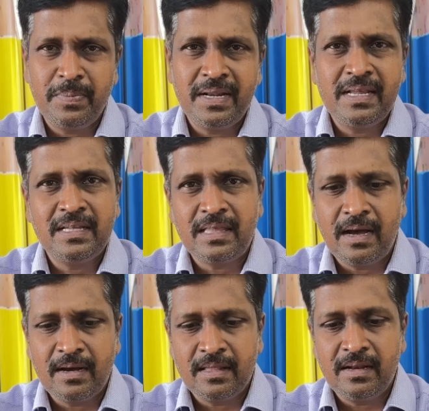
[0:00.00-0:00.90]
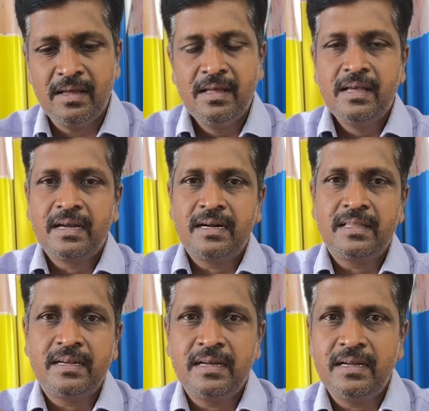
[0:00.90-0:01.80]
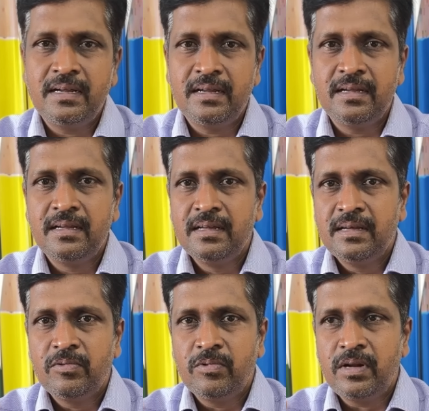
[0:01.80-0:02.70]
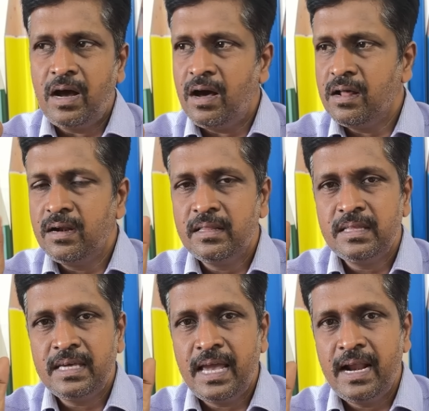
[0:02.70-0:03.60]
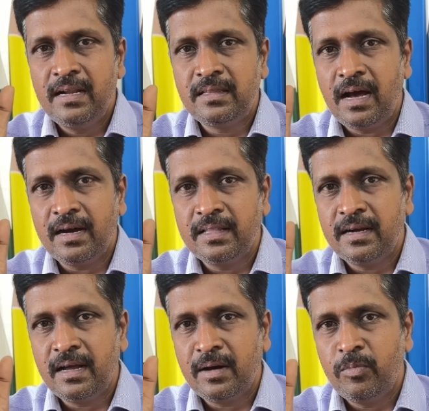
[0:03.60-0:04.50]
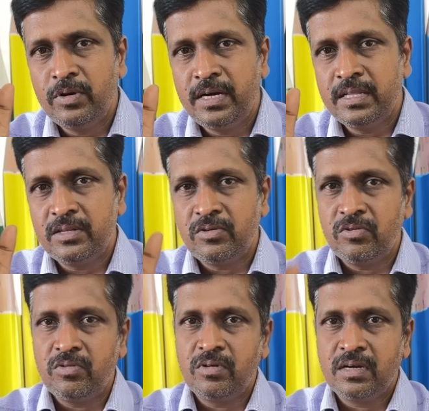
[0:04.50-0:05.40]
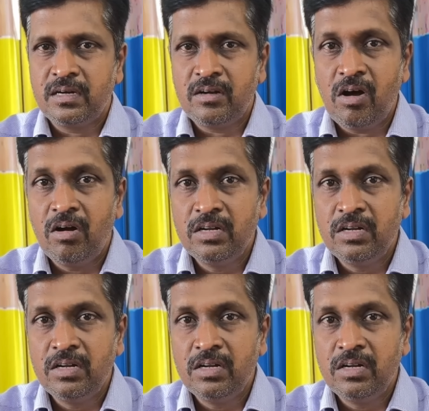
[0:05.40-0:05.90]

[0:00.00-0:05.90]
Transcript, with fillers: பெரிய தாக்குதல் கிட்டத்தட்ட ஒரு ஆறுலேருந்து ஏழு தாக்குதலை நாங்கள் முன்னெடுத்துட்டோம் நாலு